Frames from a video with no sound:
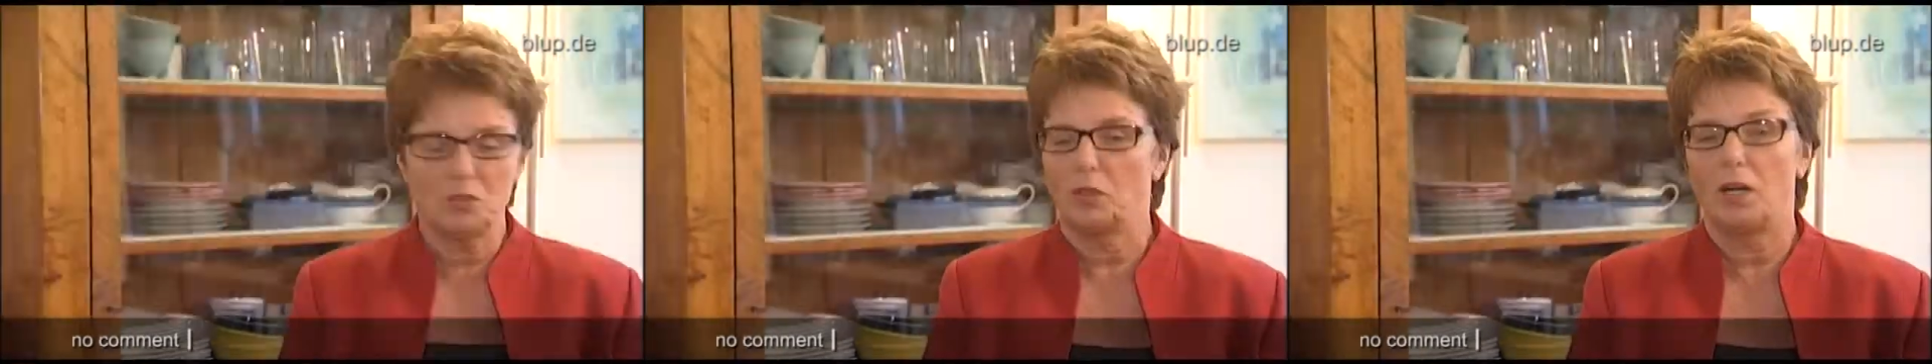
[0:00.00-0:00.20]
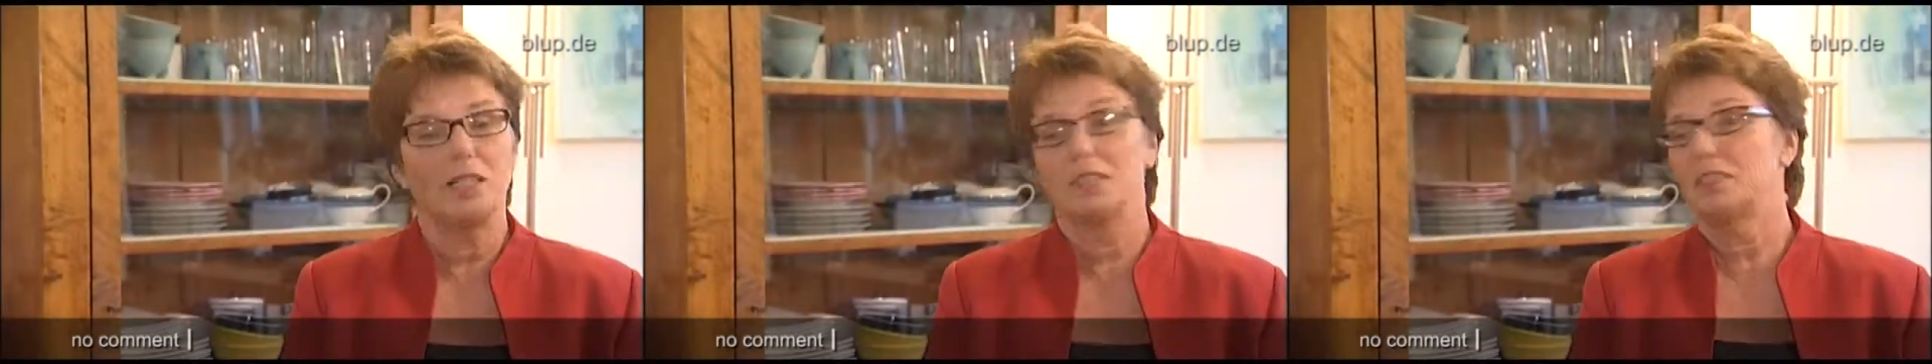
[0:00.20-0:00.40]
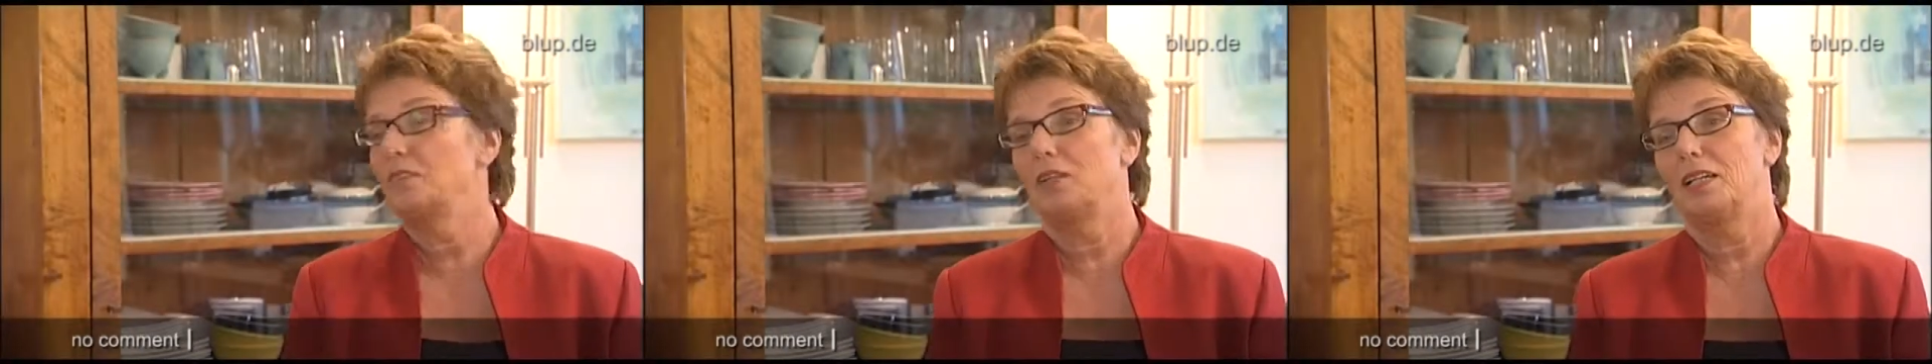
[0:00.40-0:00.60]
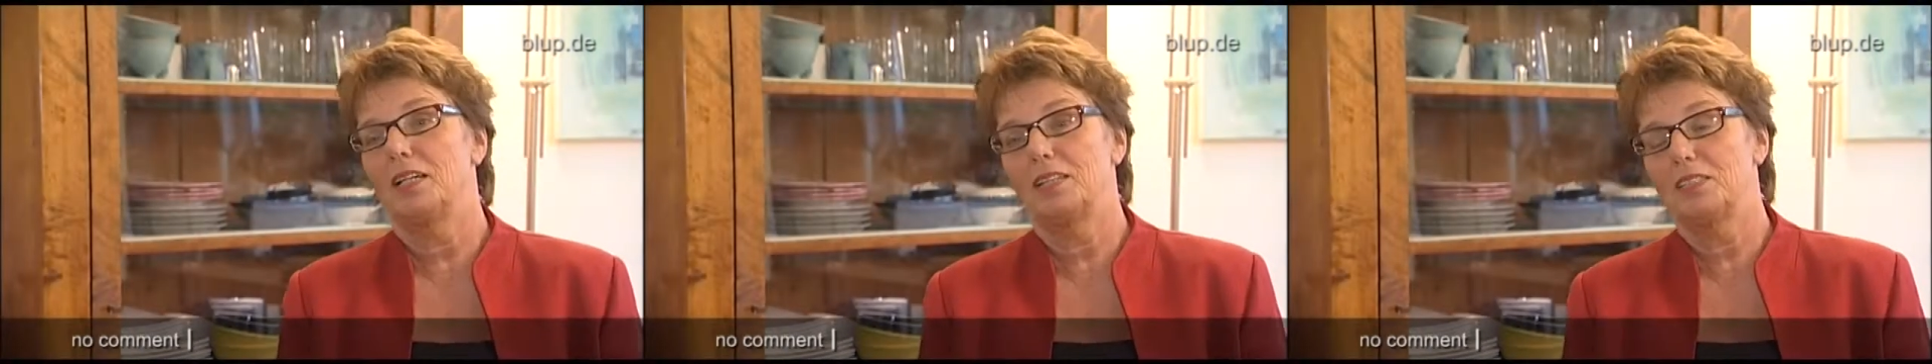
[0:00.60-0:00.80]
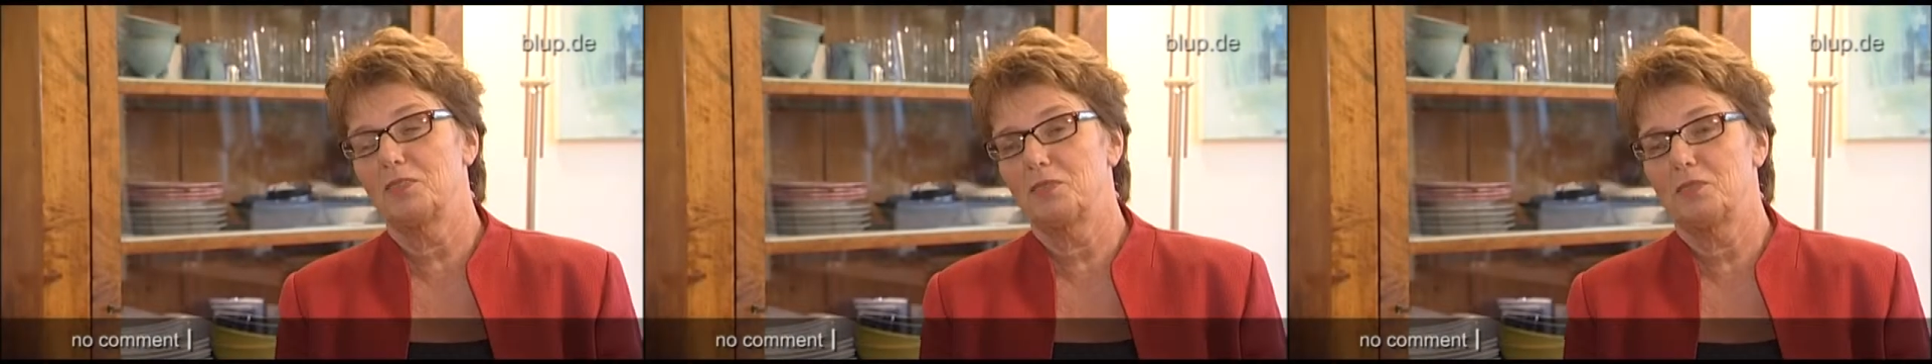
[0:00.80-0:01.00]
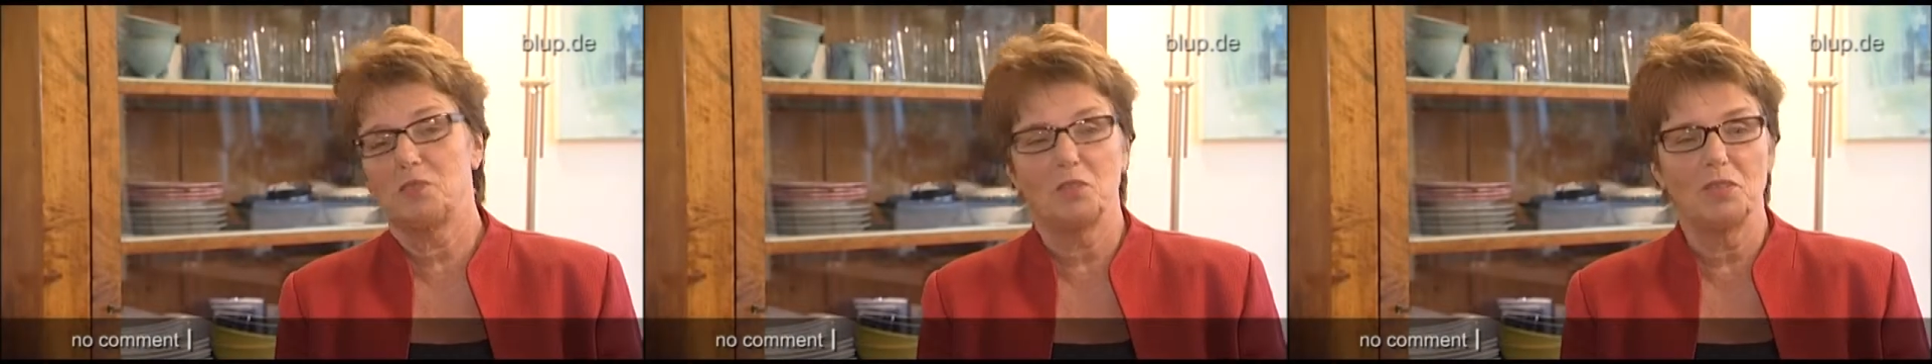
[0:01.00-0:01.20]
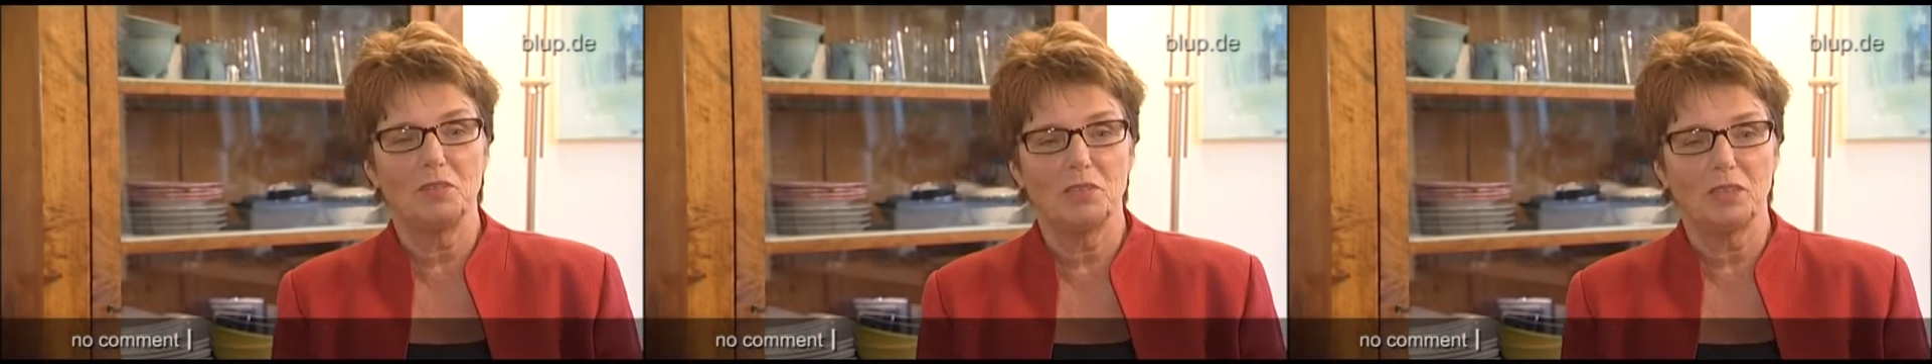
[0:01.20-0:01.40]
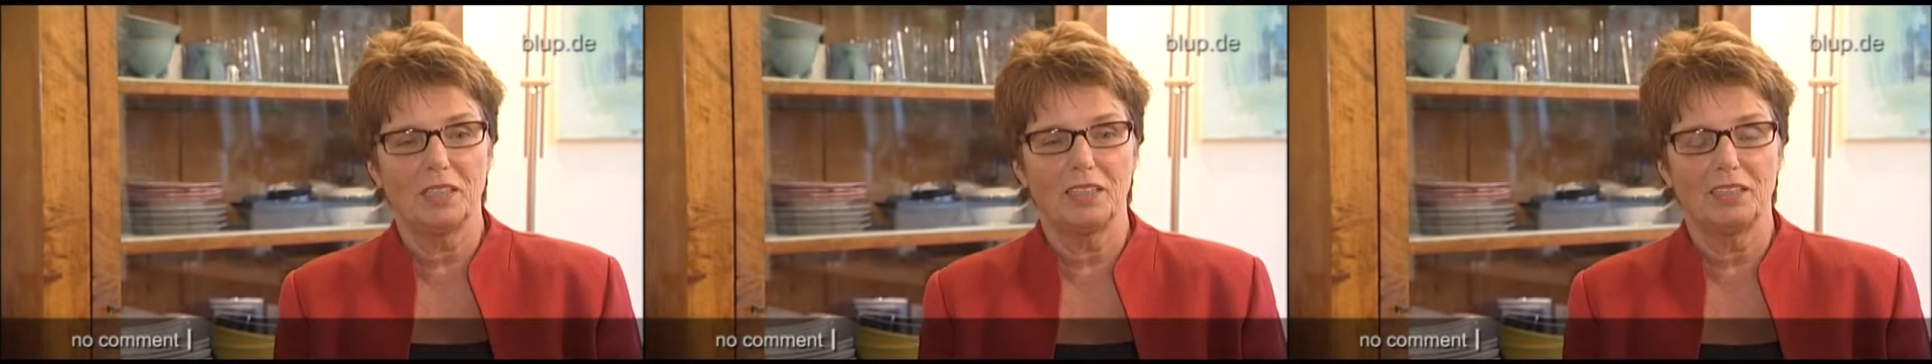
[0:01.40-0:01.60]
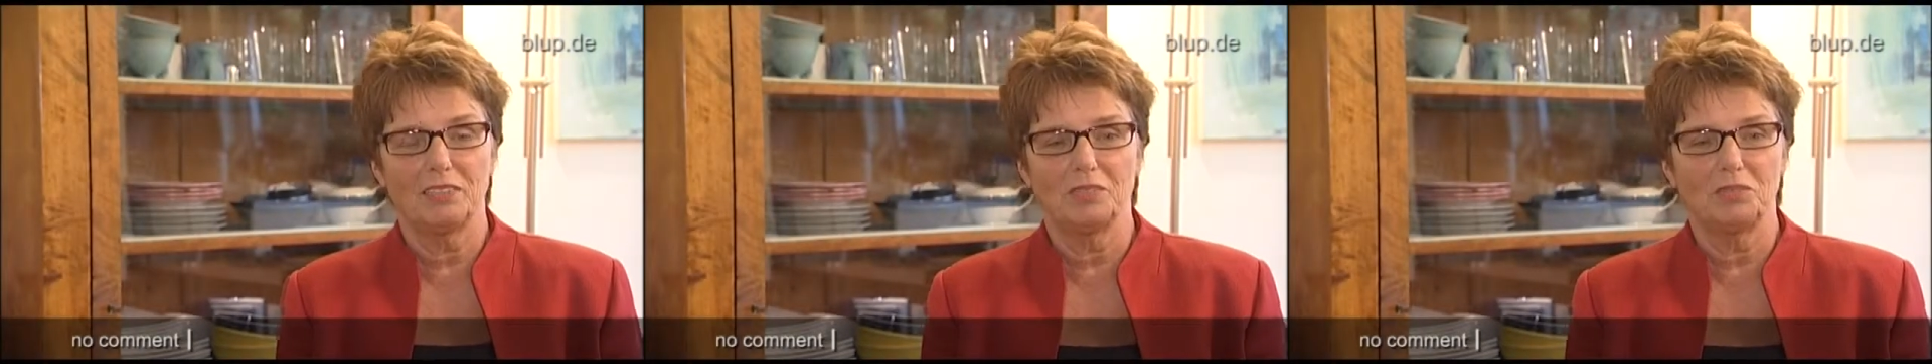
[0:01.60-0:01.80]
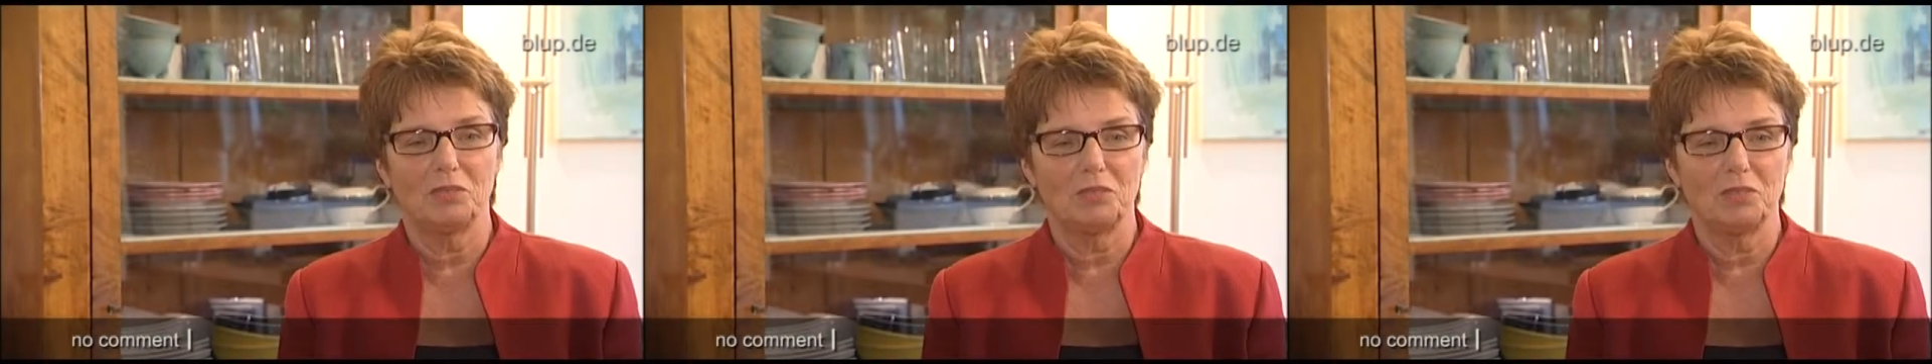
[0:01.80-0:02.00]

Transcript: Also es war also für uns wirklich äh,